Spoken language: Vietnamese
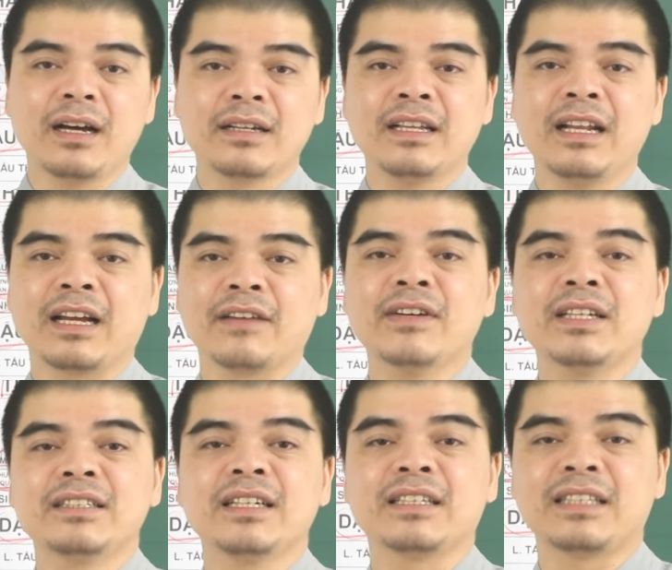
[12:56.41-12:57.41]
nên là cái vận
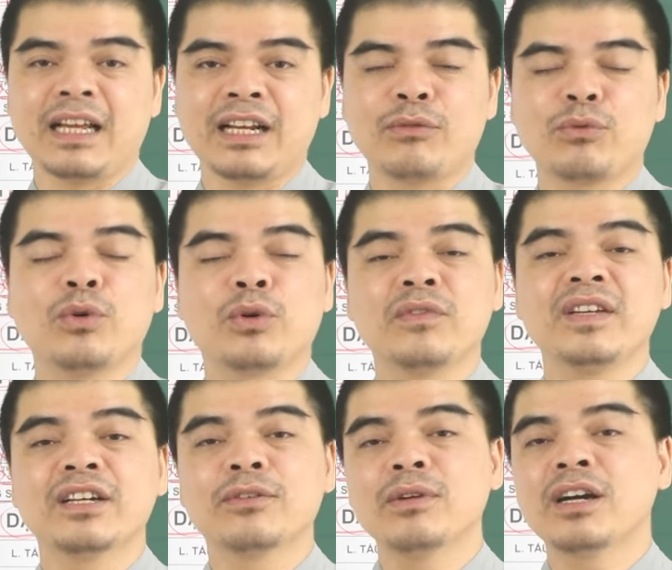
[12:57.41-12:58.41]
trình tài lộc của quý
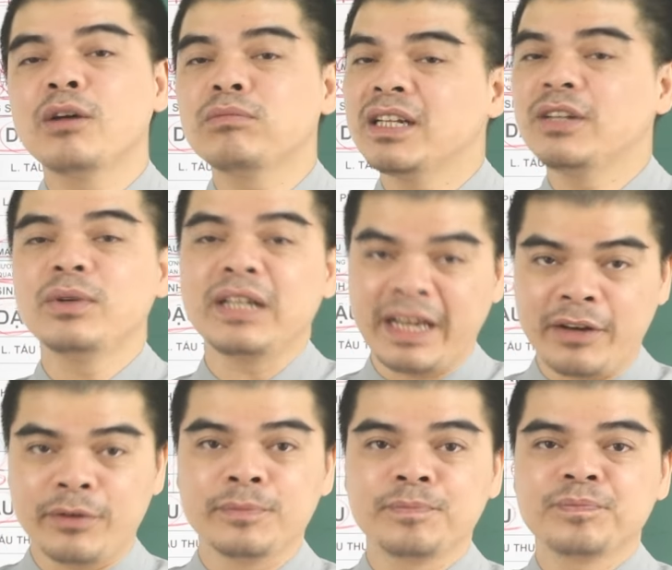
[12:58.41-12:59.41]
vị cũng không đến nỗi nào.